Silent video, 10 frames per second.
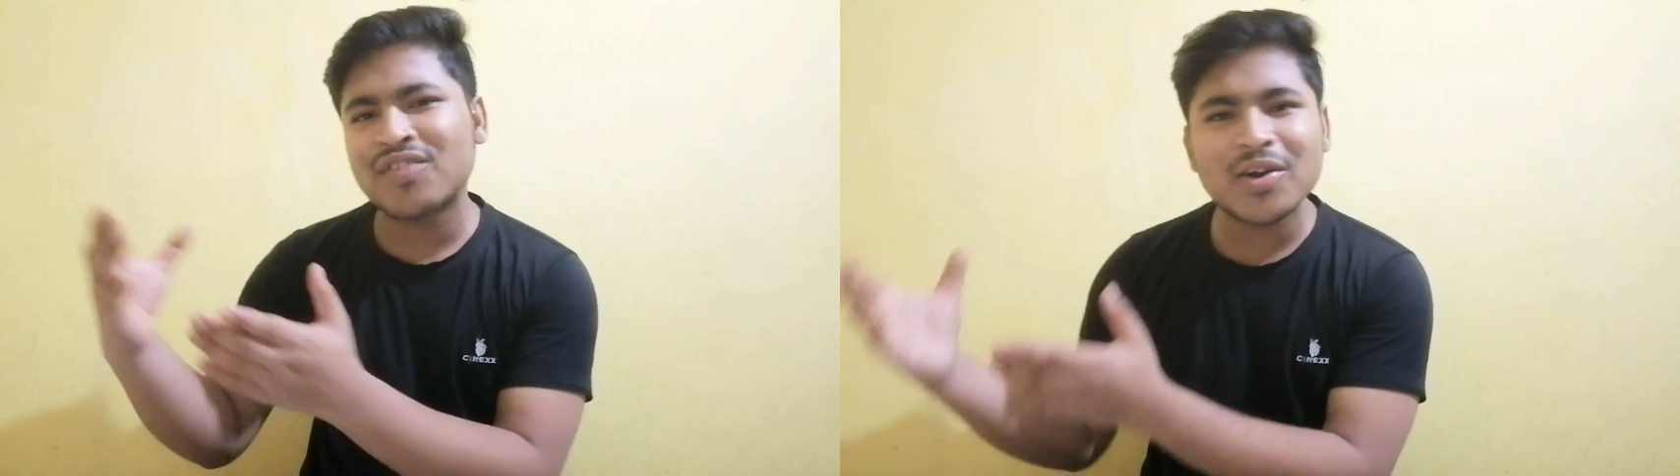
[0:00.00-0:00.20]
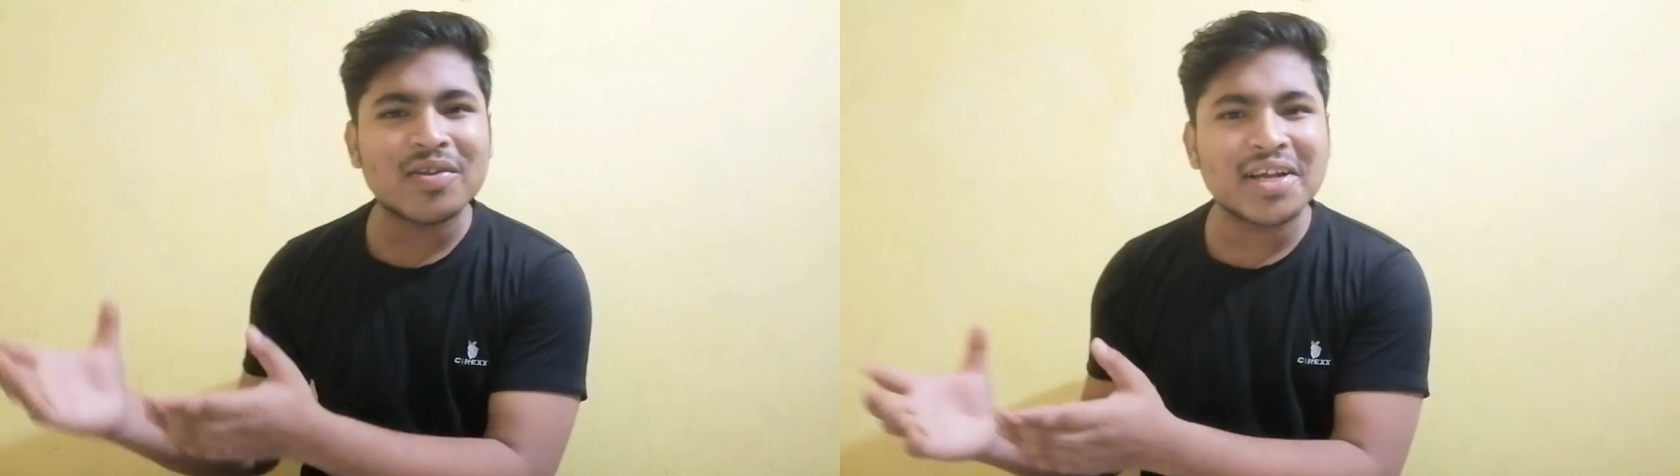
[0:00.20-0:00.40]

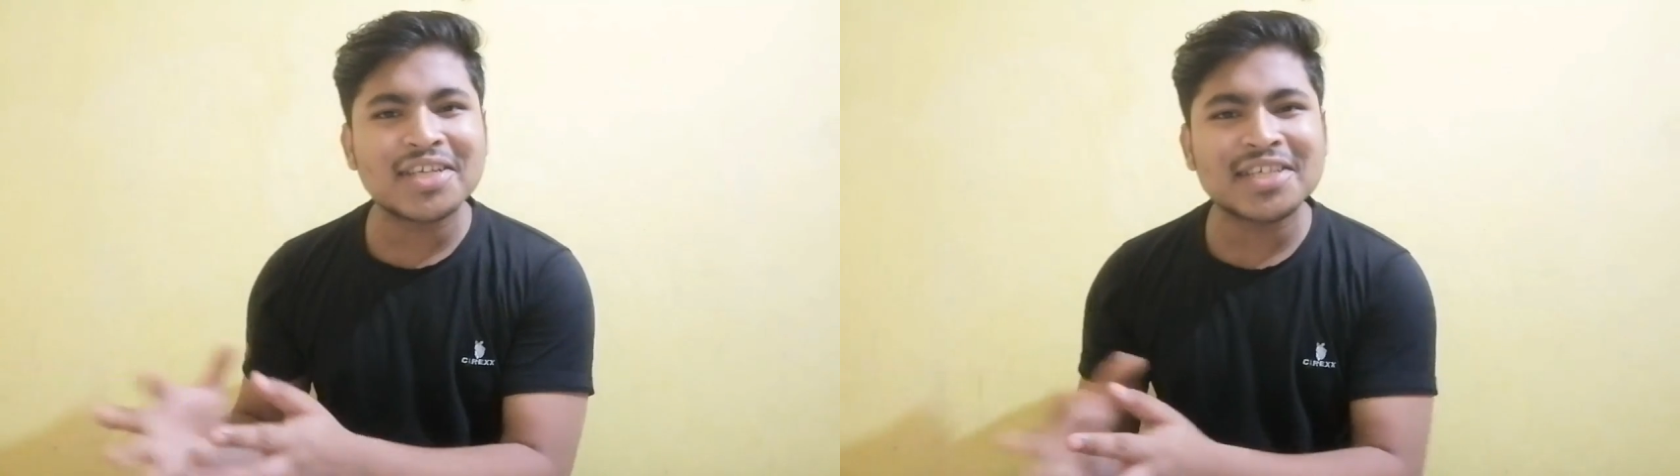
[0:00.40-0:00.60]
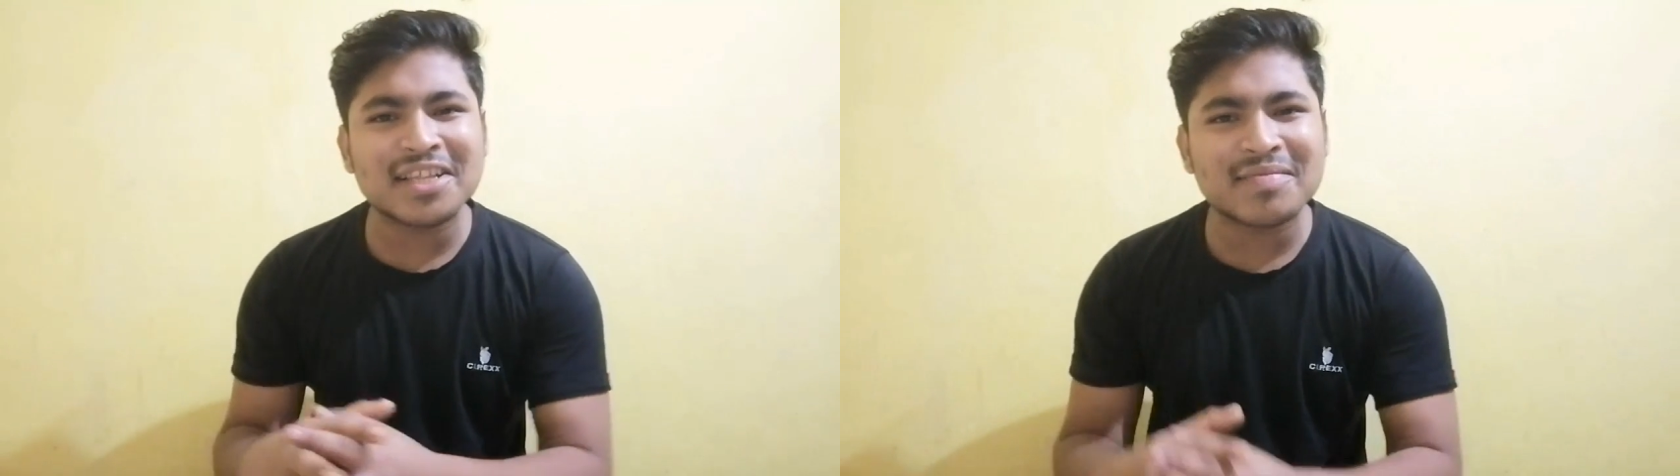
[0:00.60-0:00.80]
ভিডিওটা
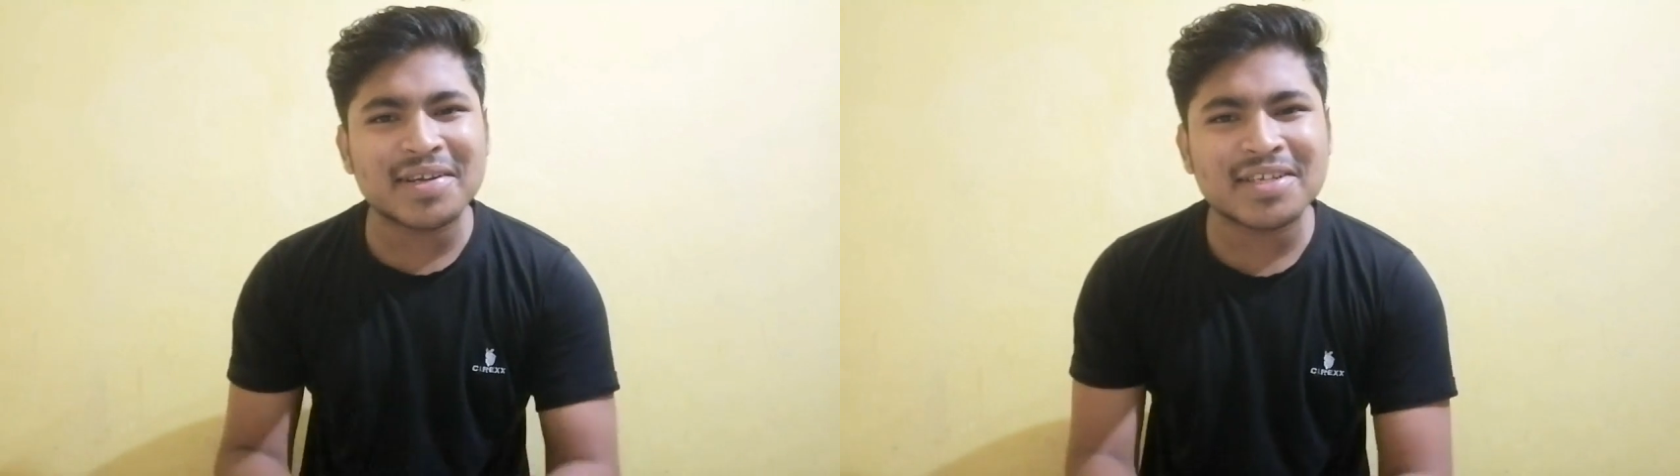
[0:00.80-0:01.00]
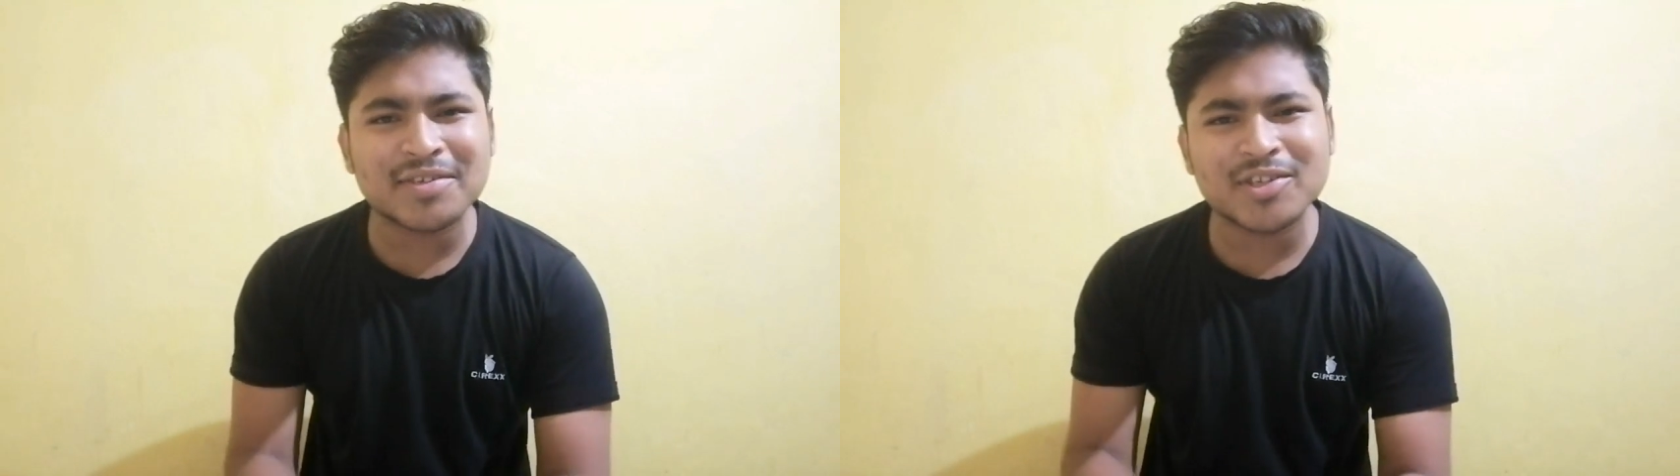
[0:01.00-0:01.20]
দেখলে জানতে
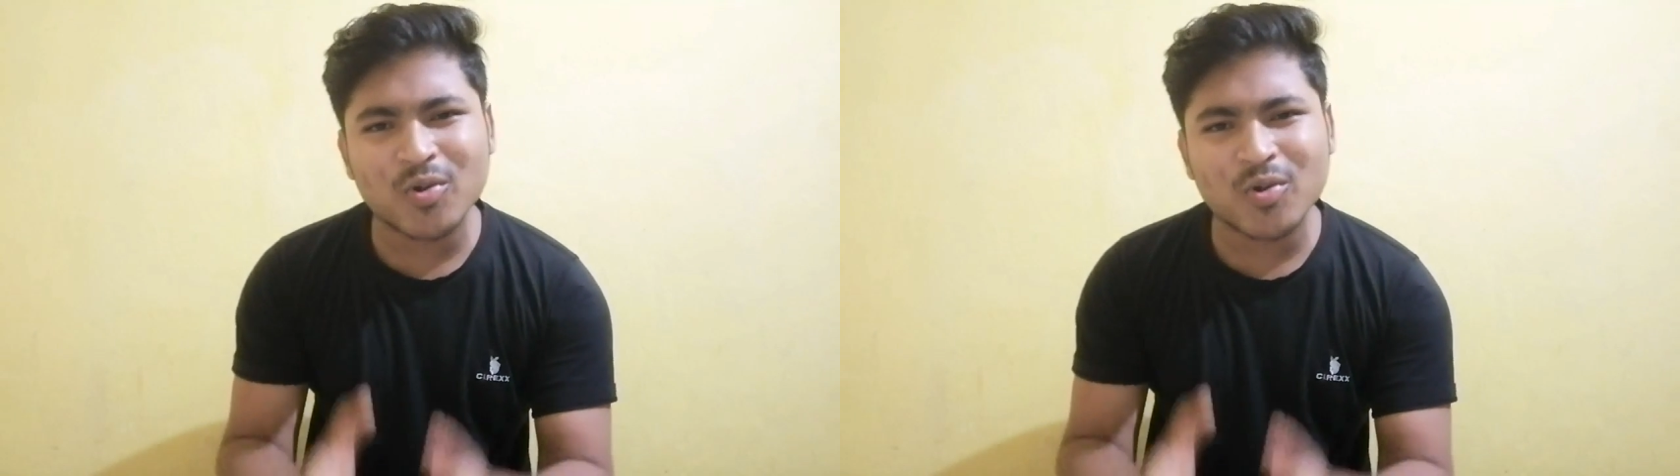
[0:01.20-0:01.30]
পেরে যাবেন